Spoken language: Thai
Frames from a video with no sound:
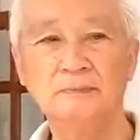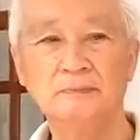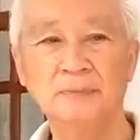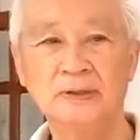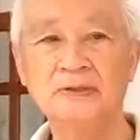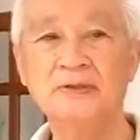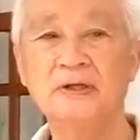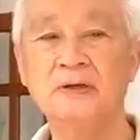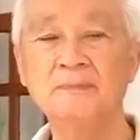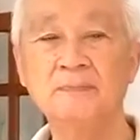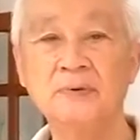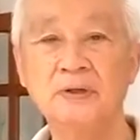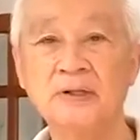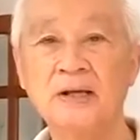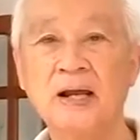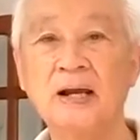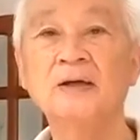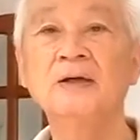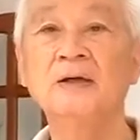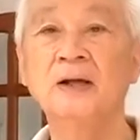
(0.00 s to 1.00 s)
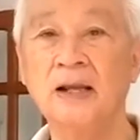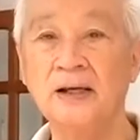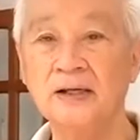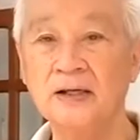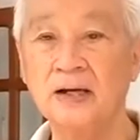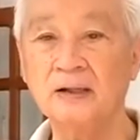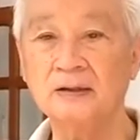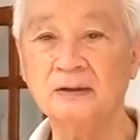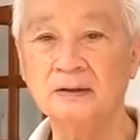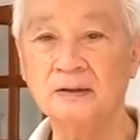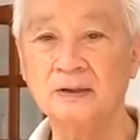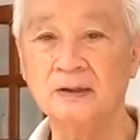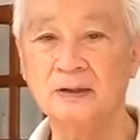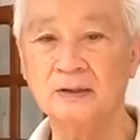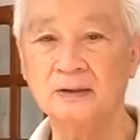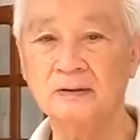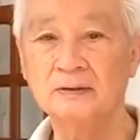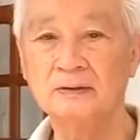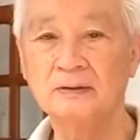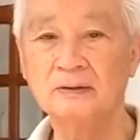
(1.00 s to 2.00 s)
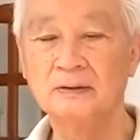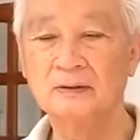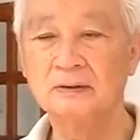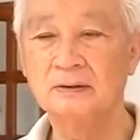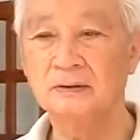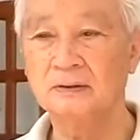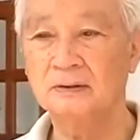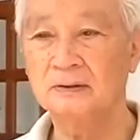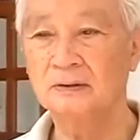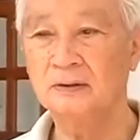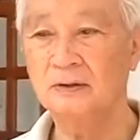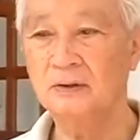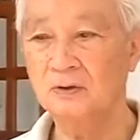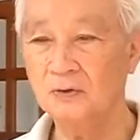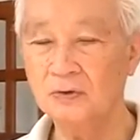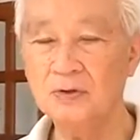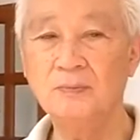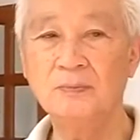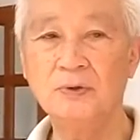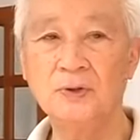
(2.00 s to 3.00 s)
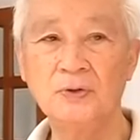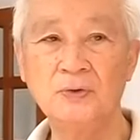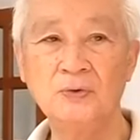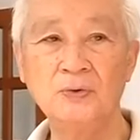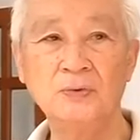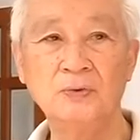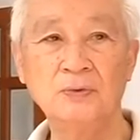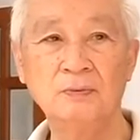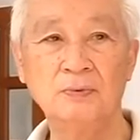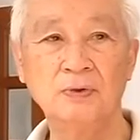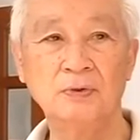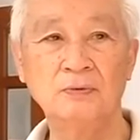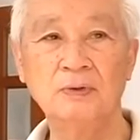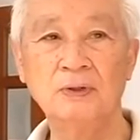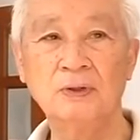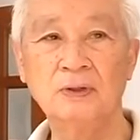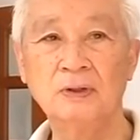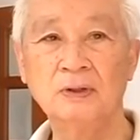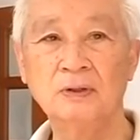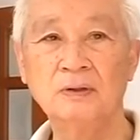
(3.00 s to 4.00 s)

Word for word: เป็นเสียงปืนดังขึ้นหลายนัดนะฮะก็ลุกขึ้นมาดู เพราะว่า